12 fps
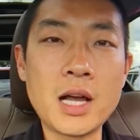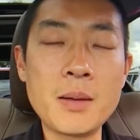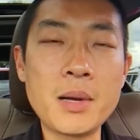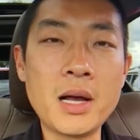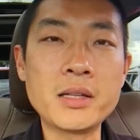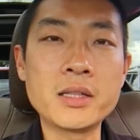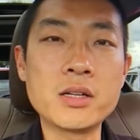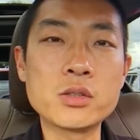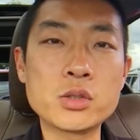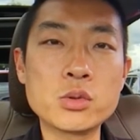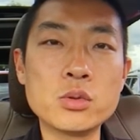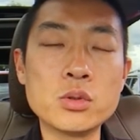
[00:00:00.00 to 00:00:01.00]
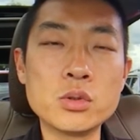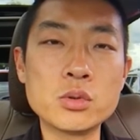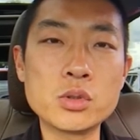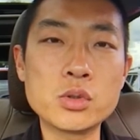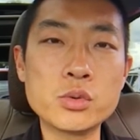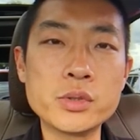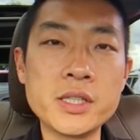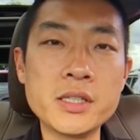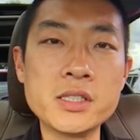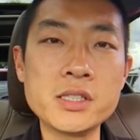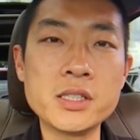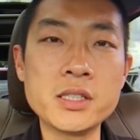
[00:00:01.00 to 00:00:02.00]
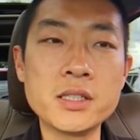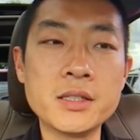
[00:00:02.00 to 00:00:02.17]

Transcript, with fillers: 怕到时候会出现一些，